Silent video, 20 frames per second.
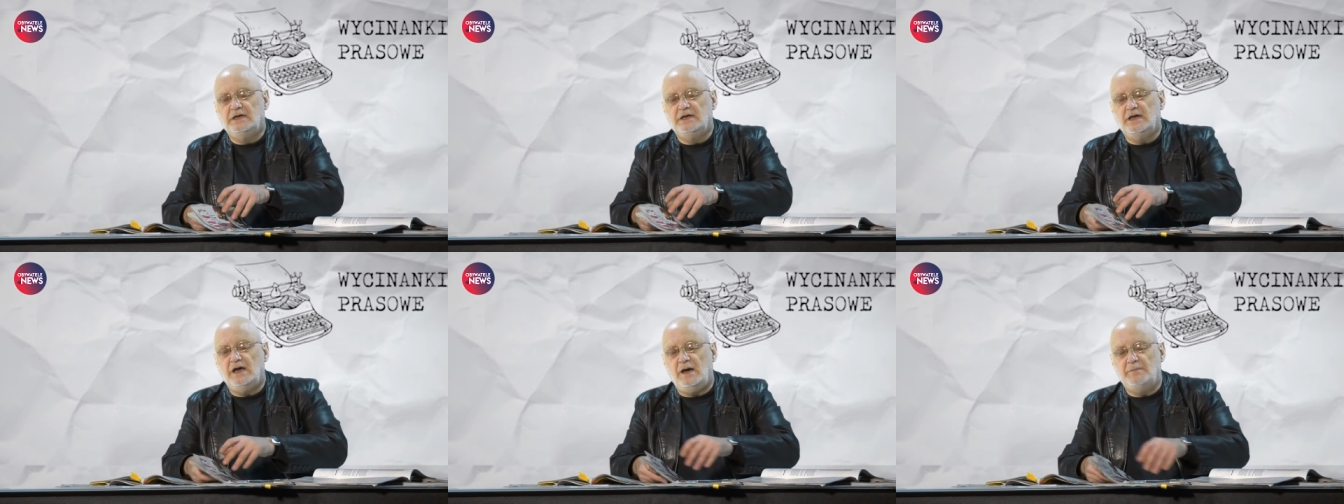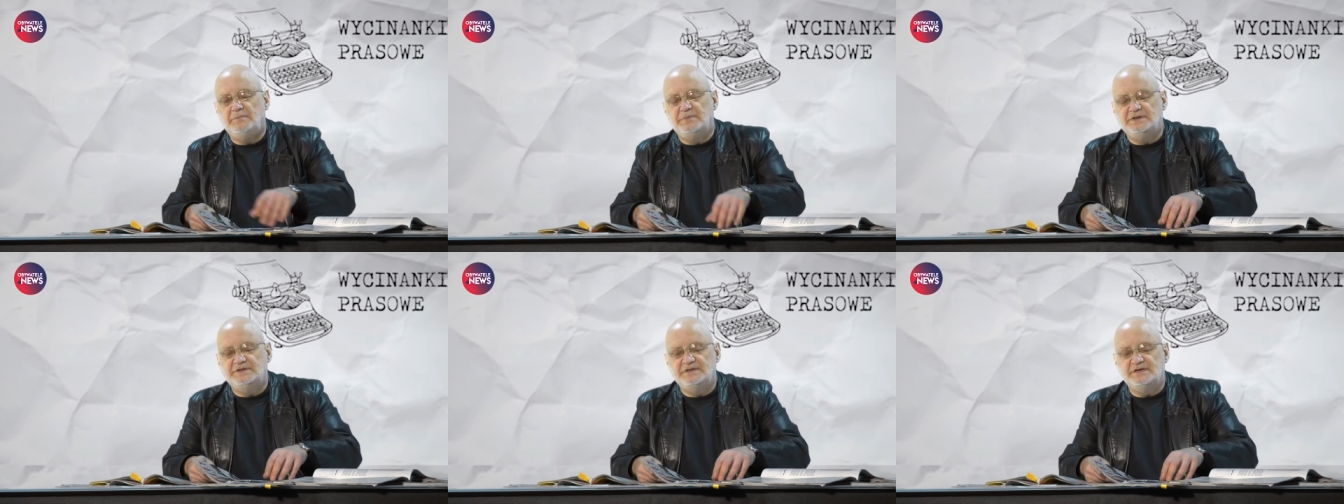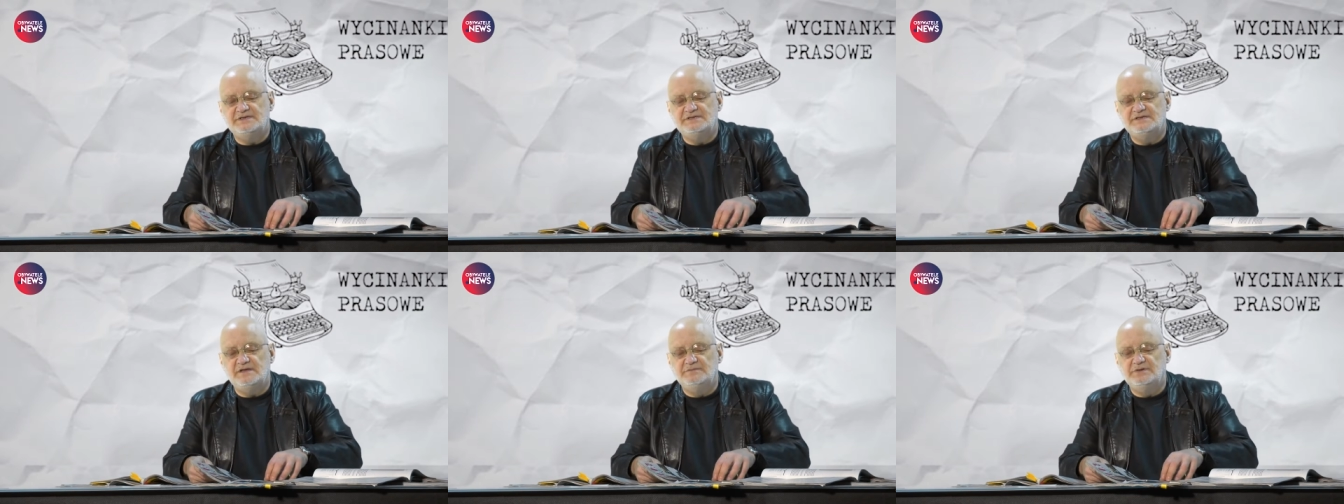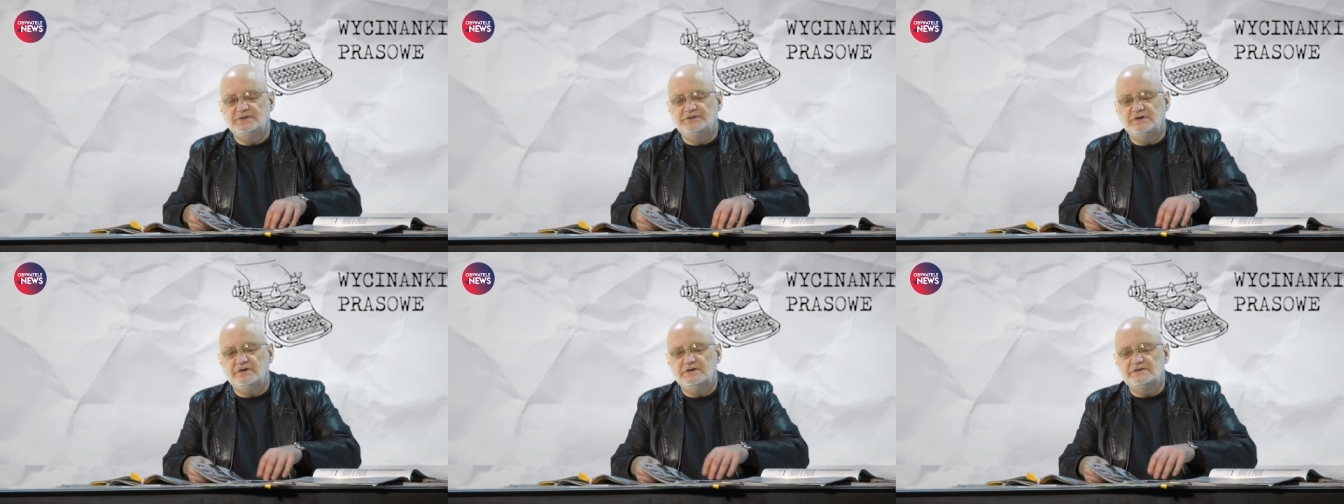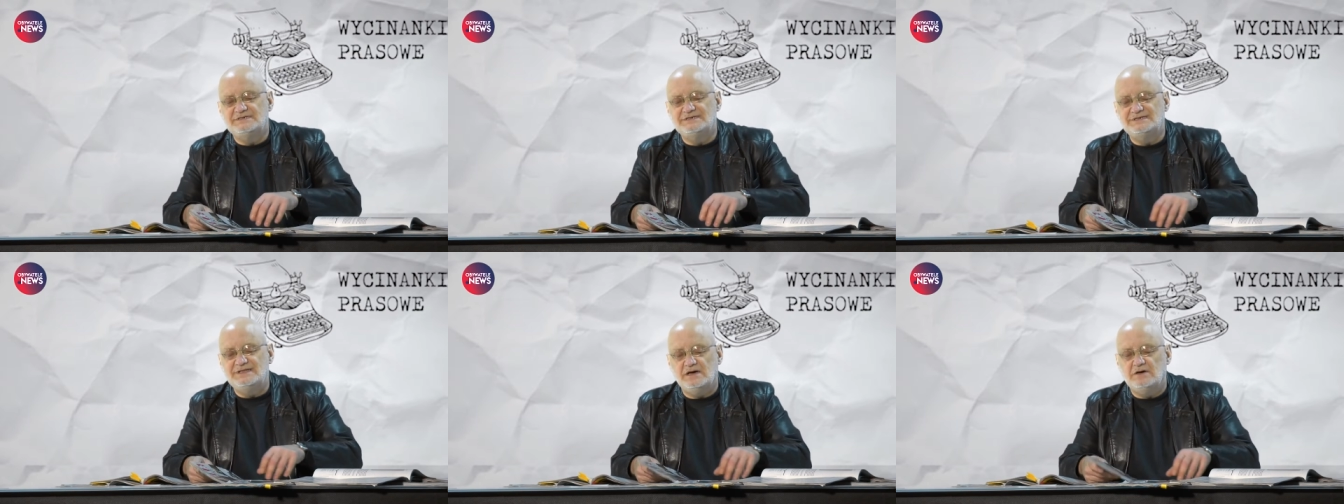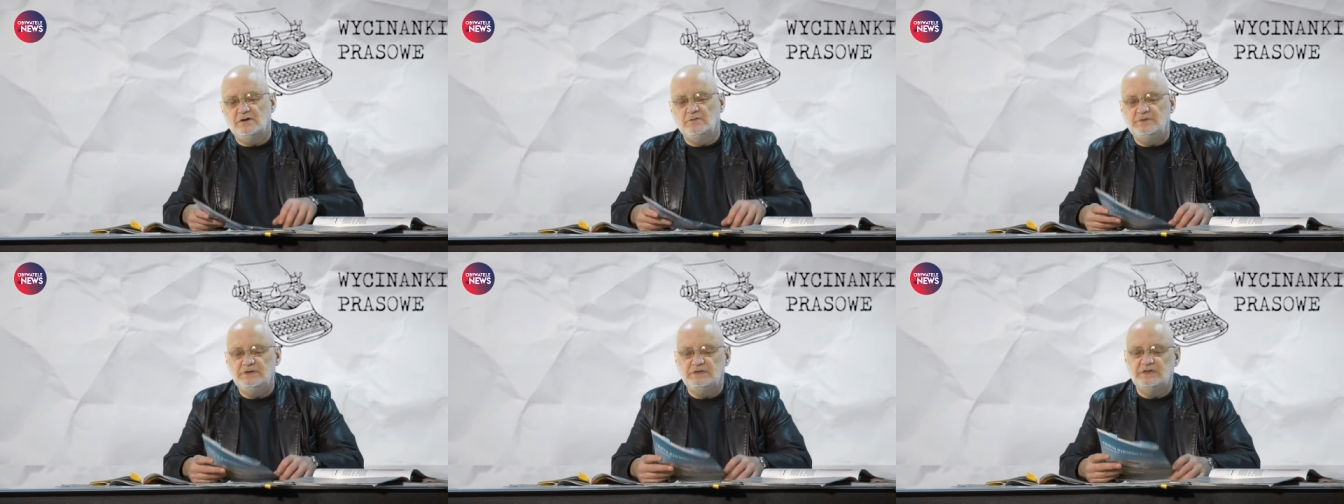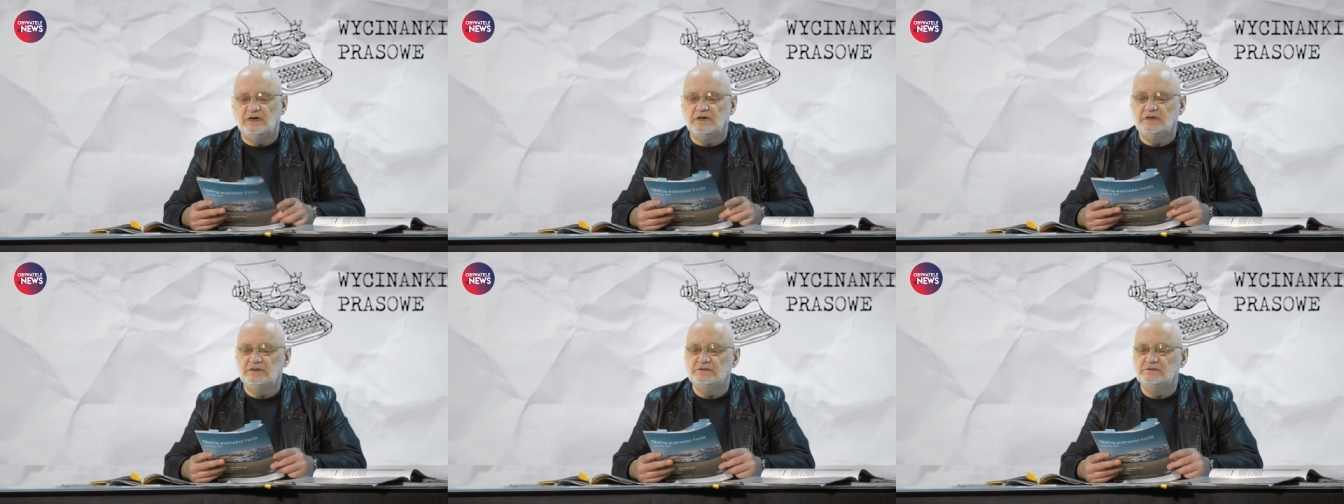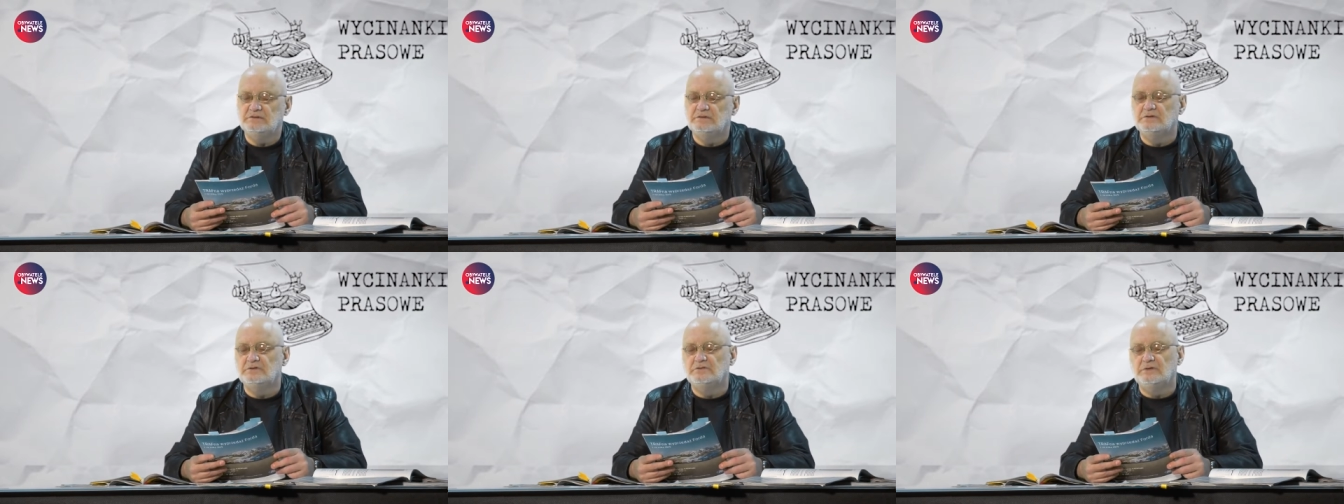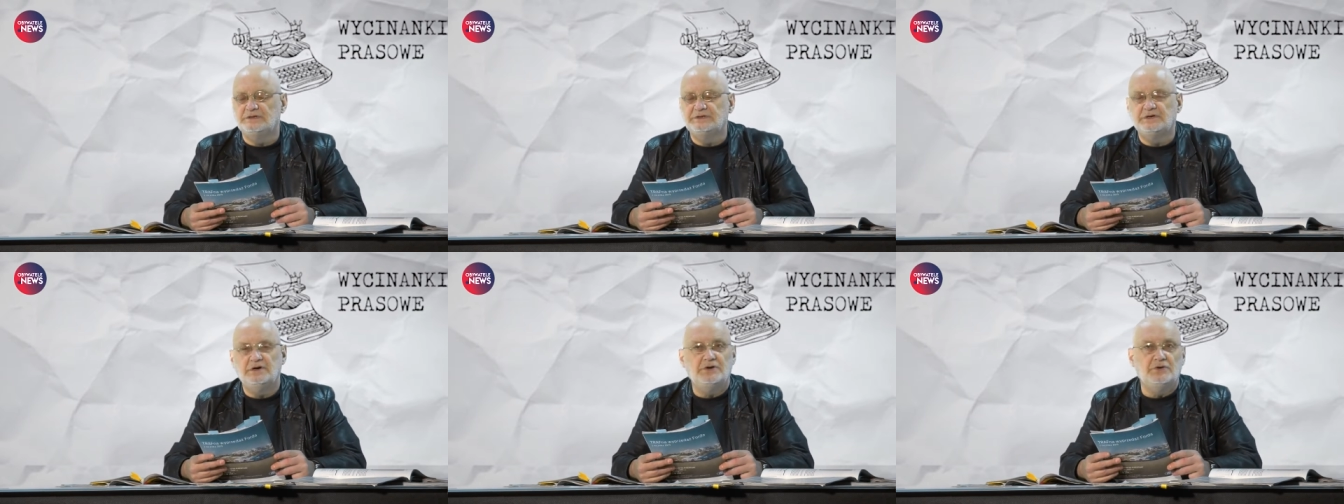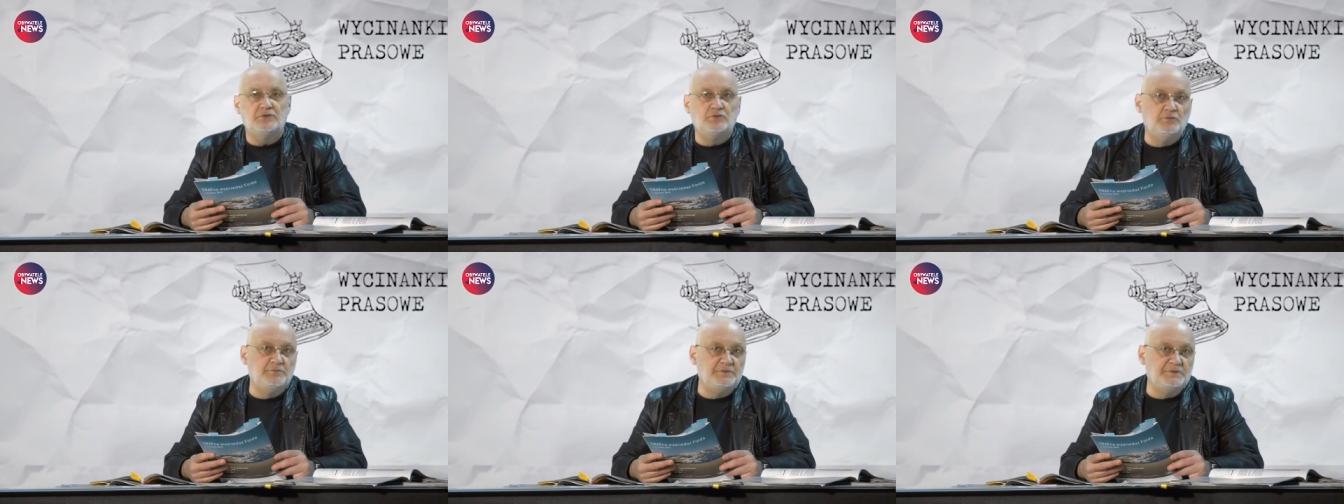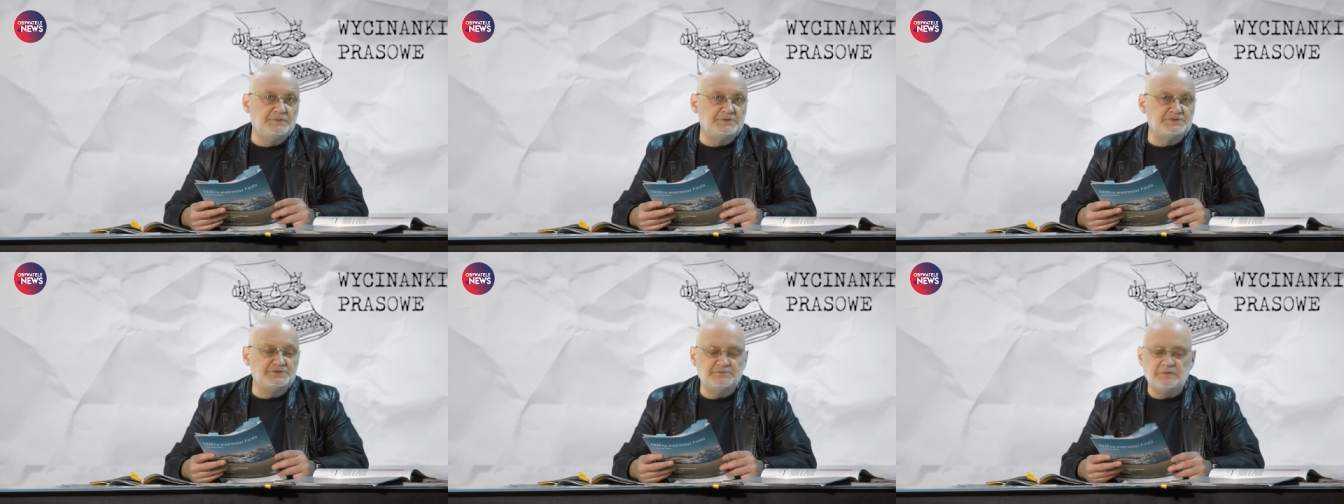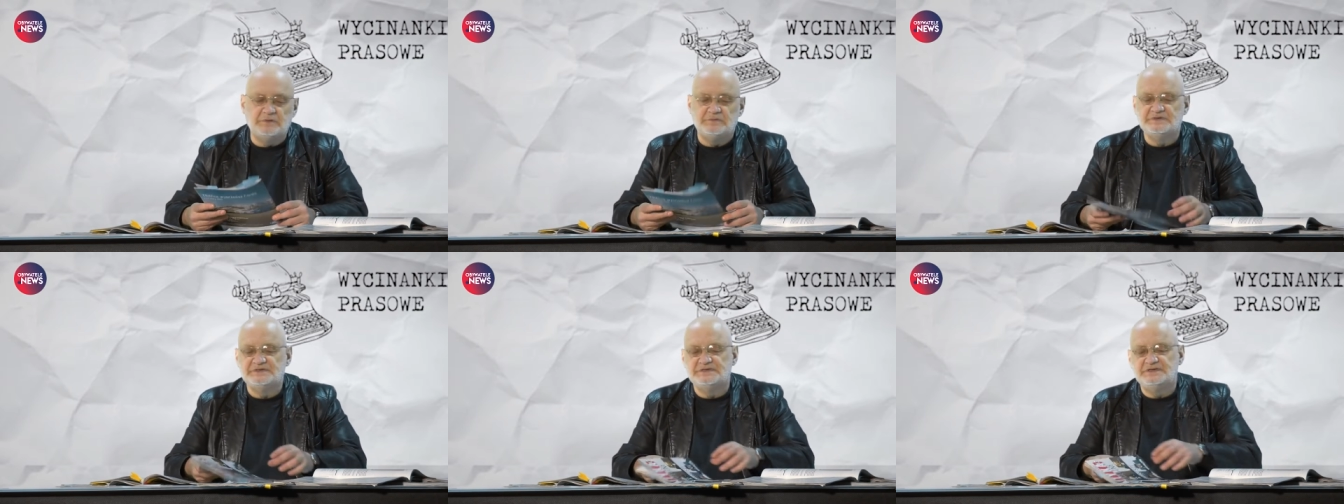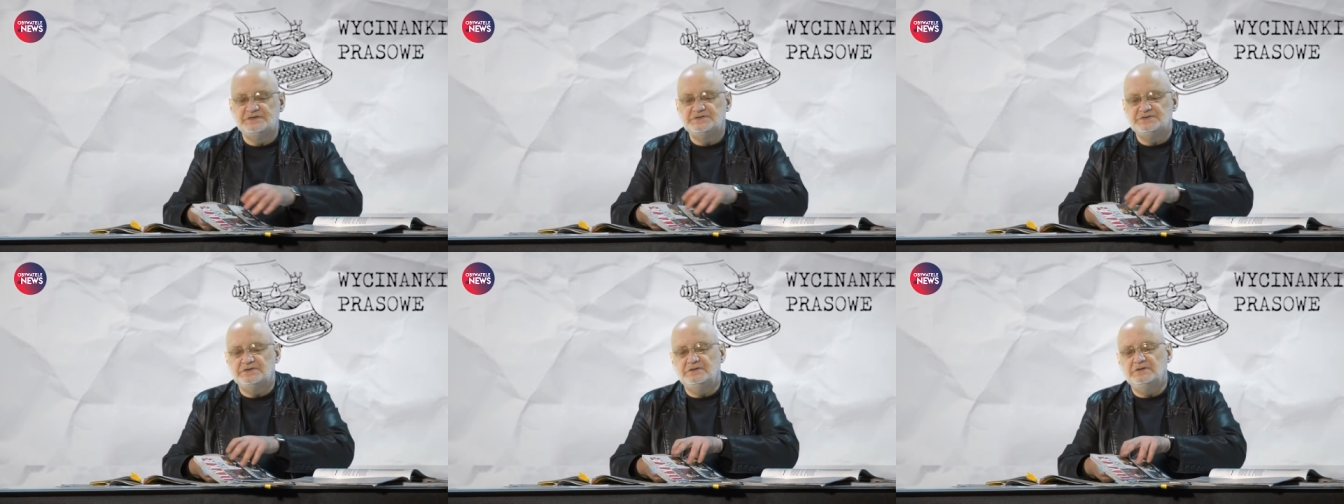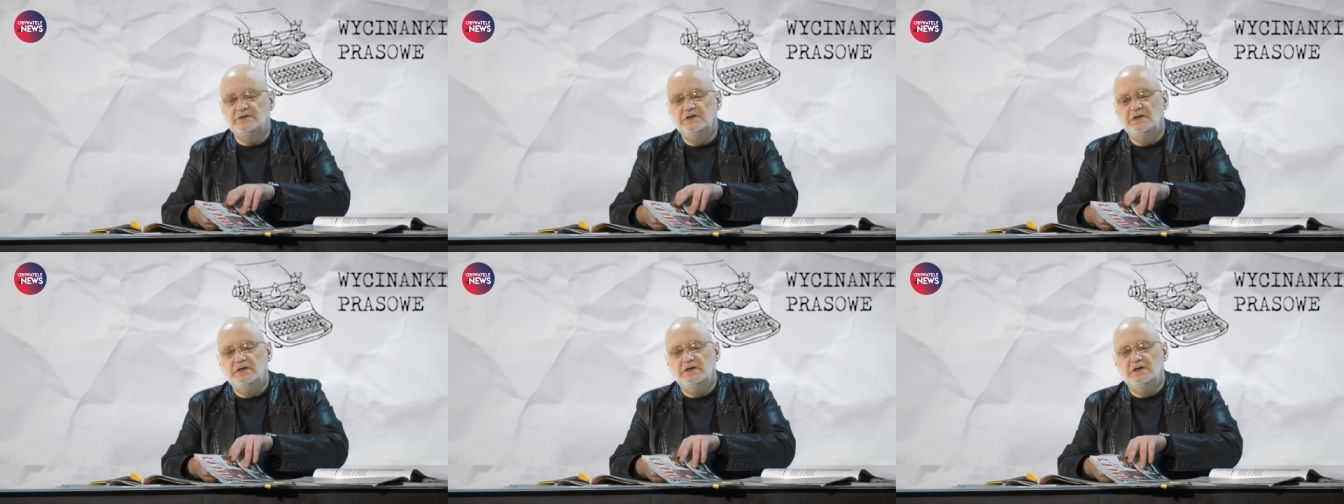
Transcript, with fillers: e, a pretekstem do tego jest znakomita okładka roku, mimo że mamy styczeń,